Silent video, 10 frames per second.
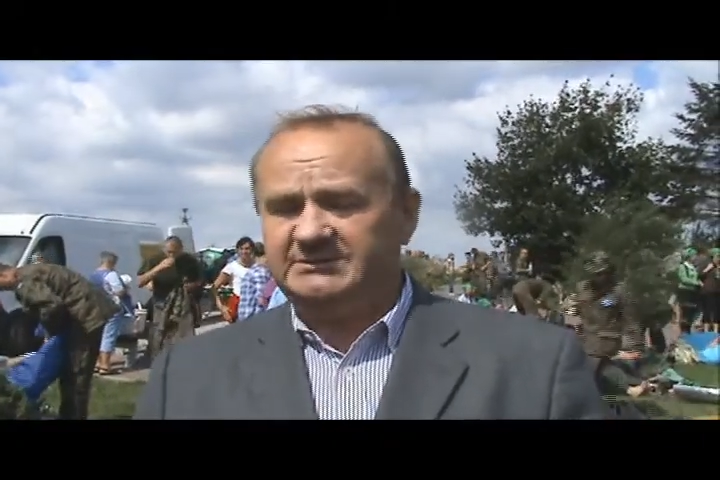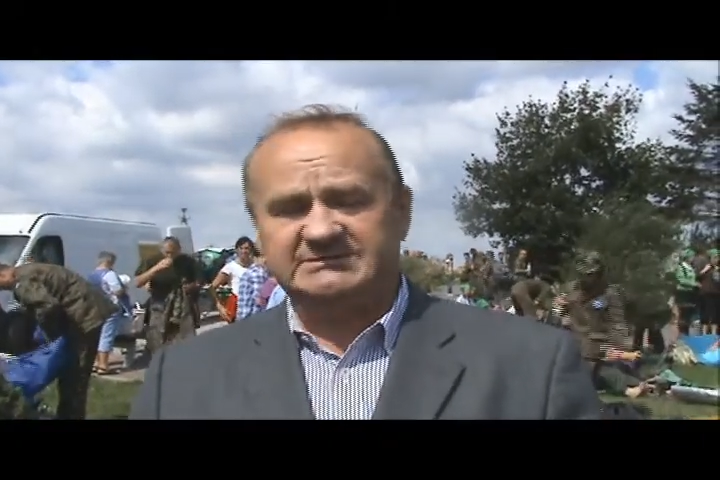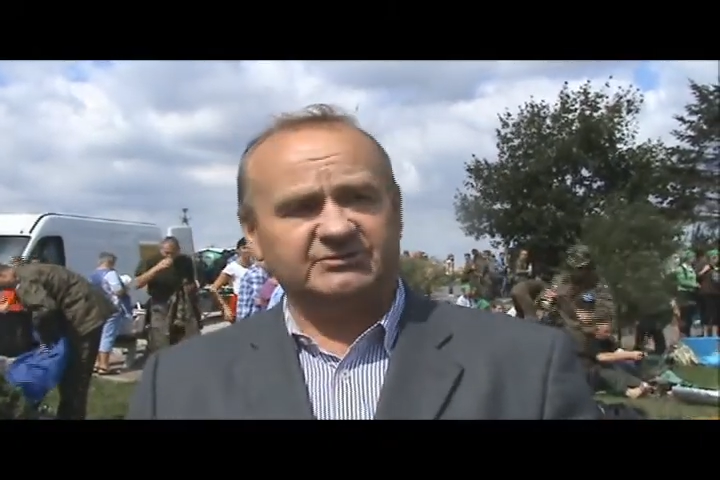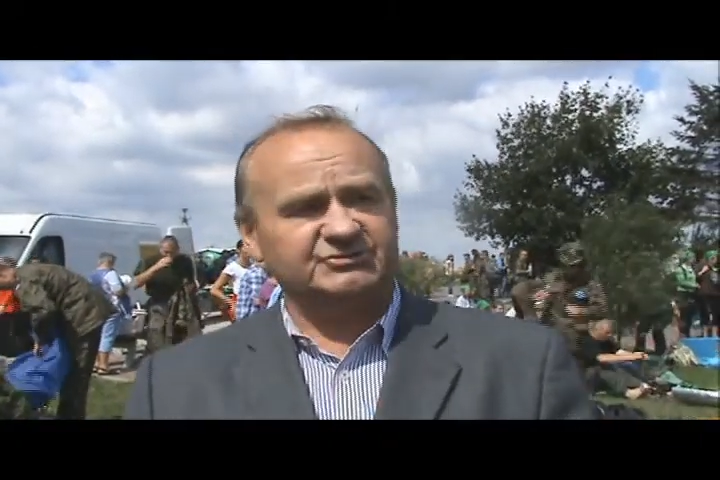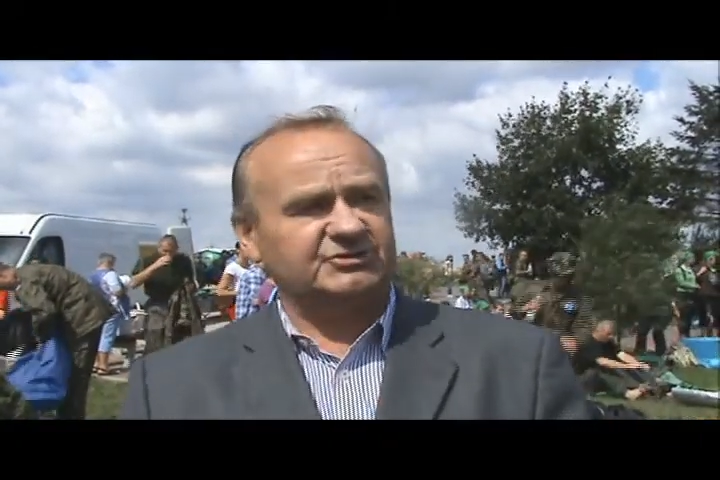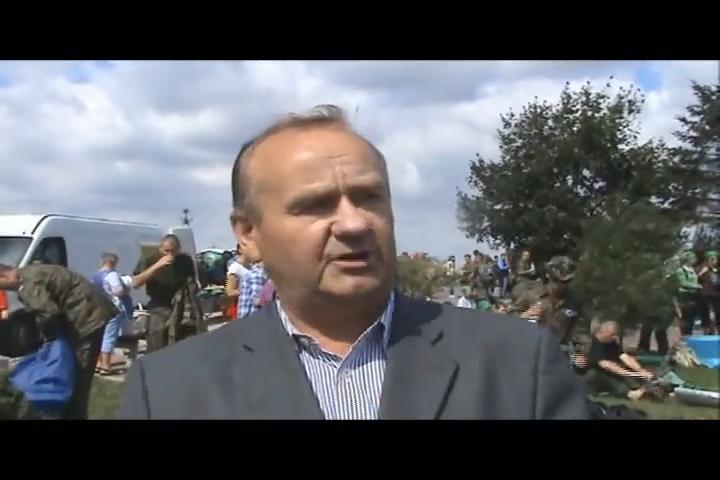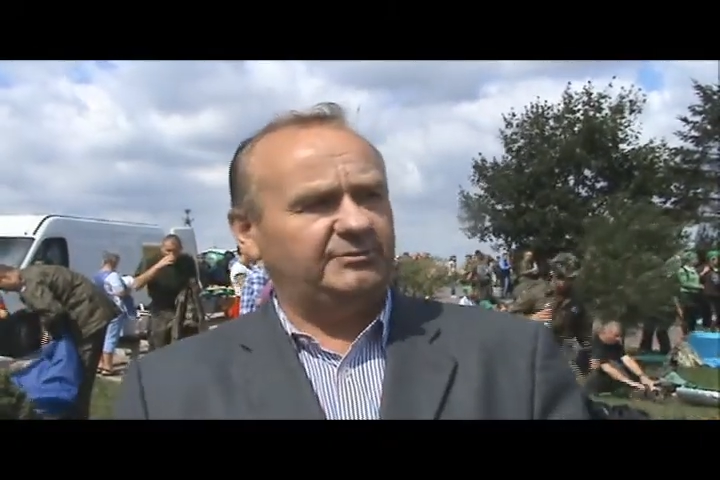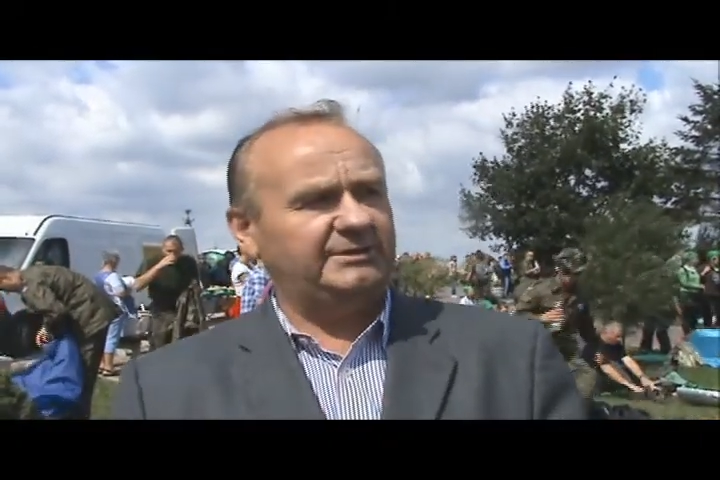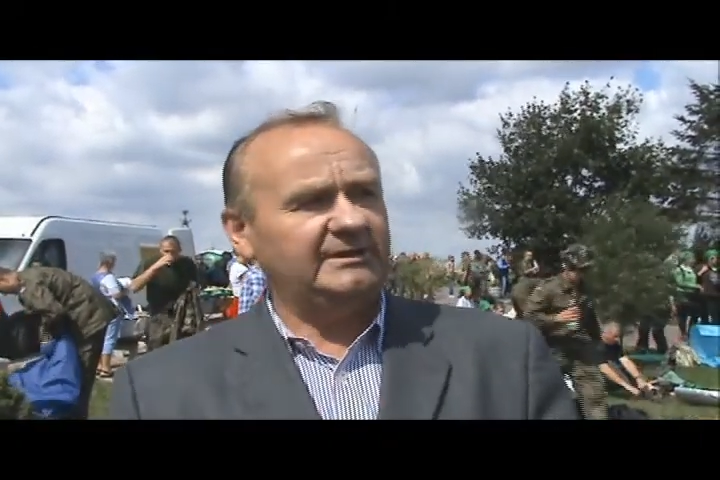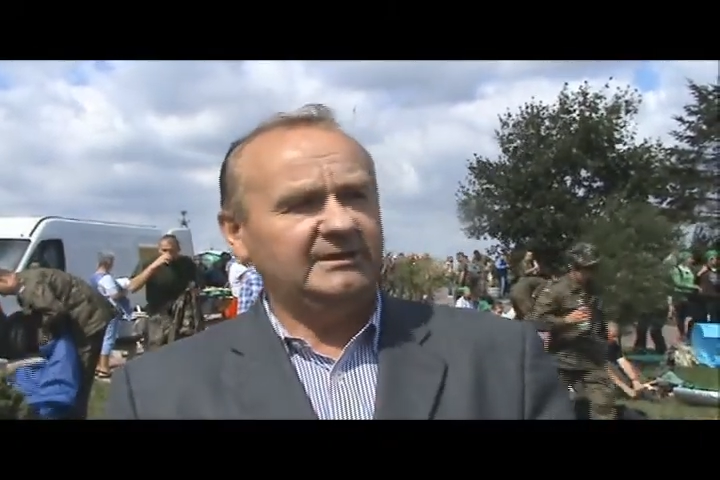blisko
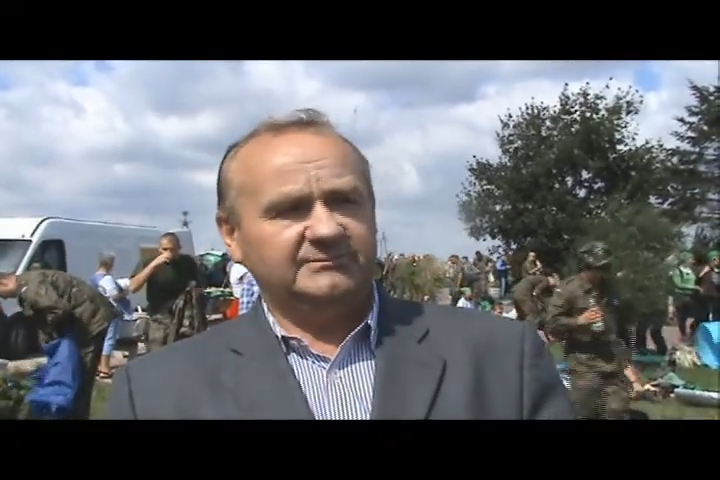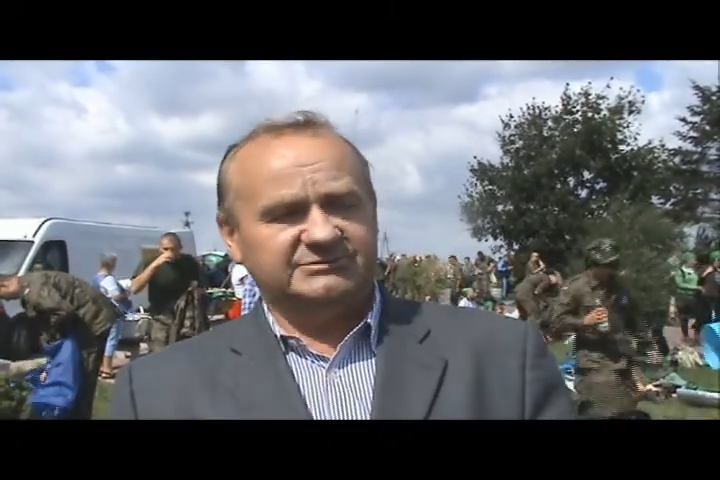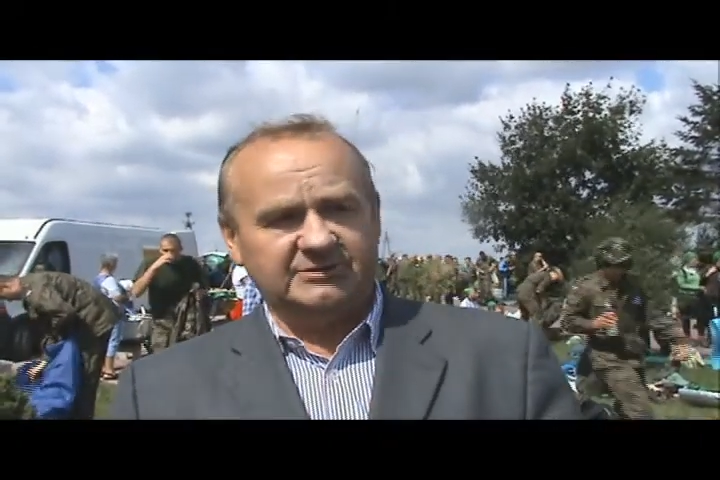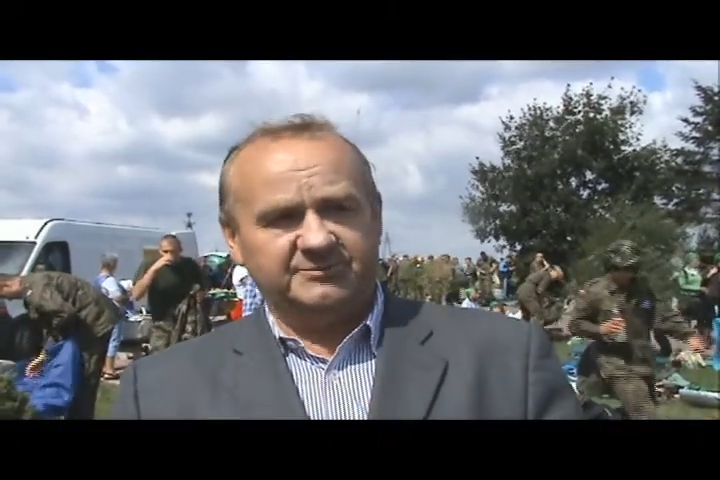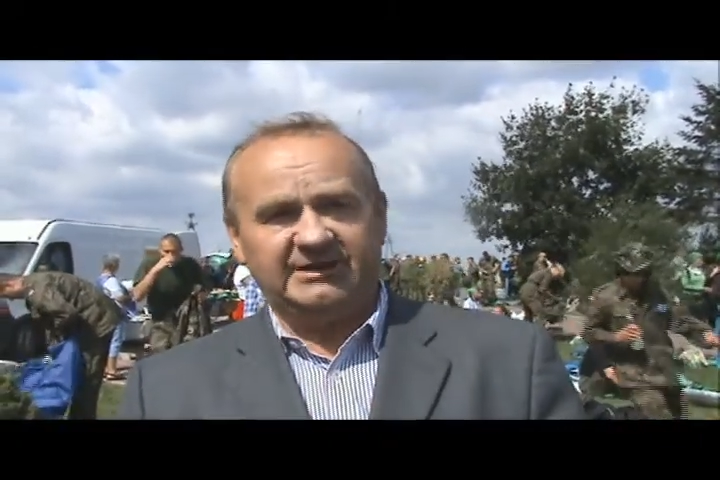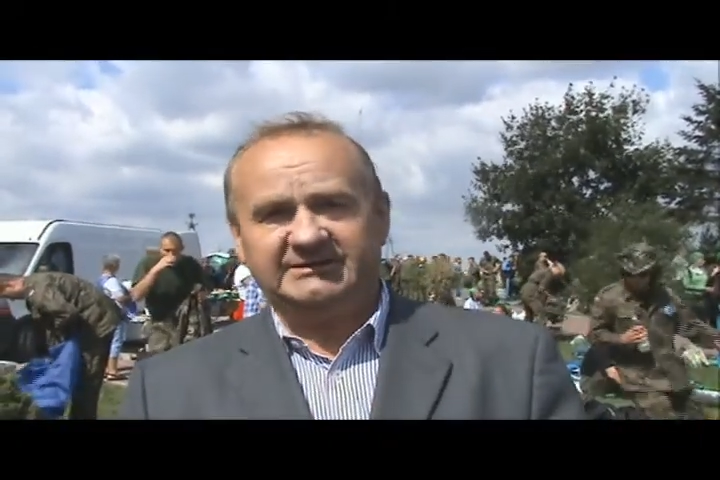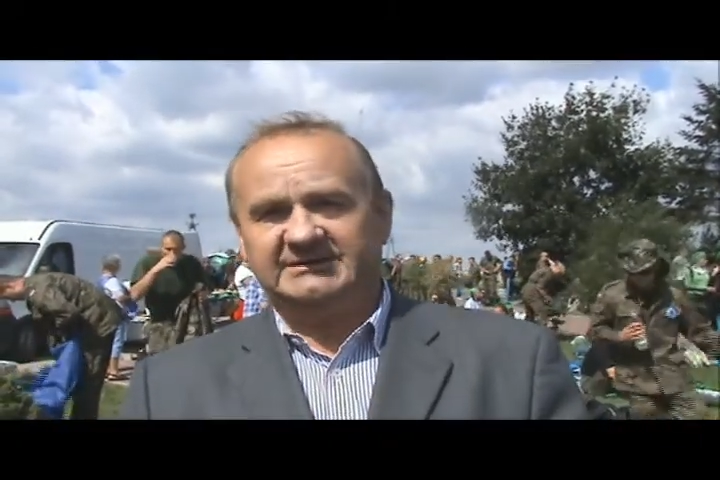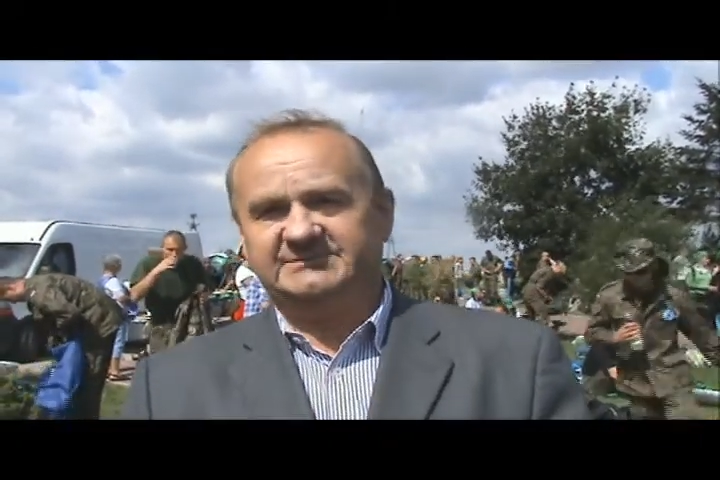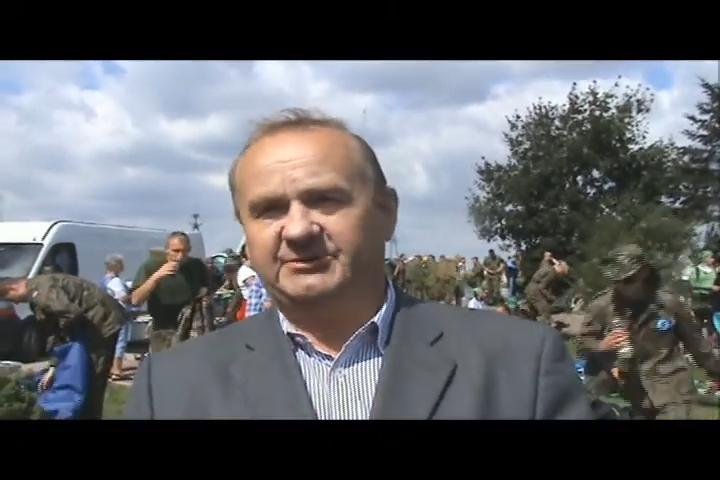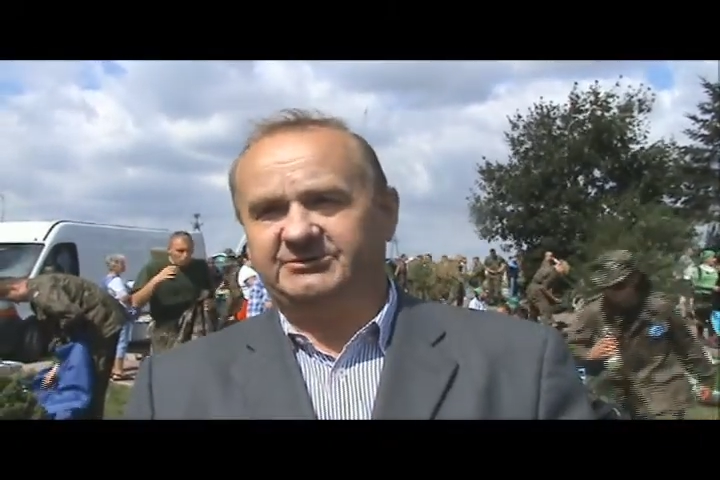szkoły, przy
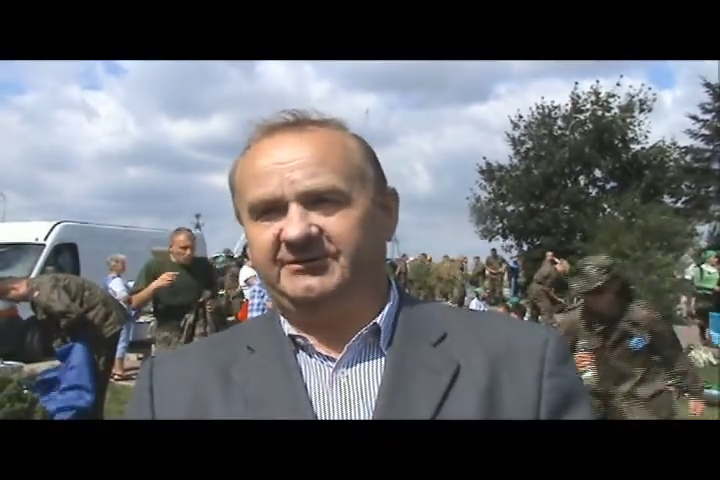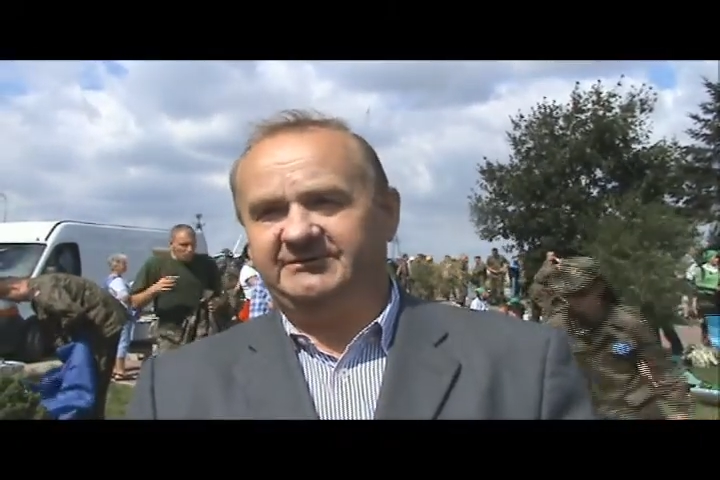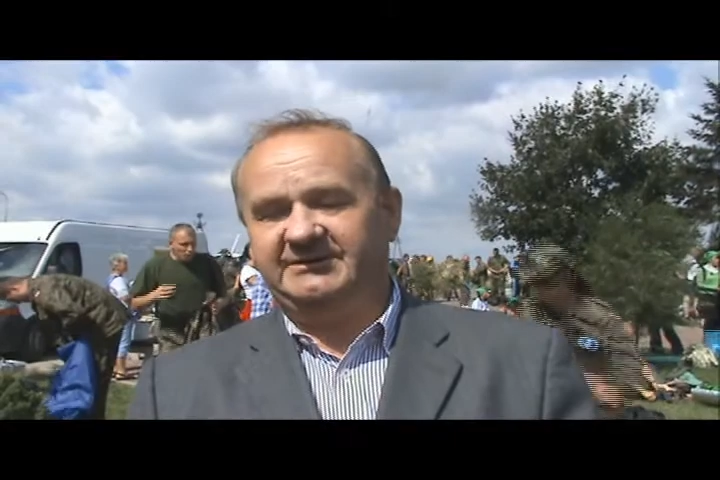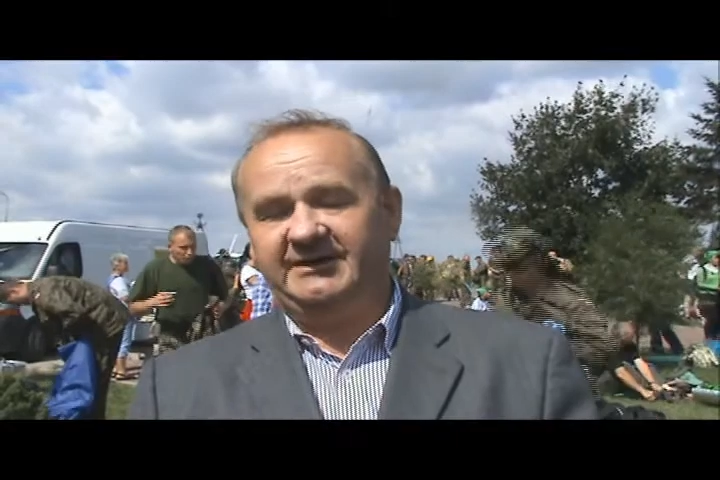obiektach sportowych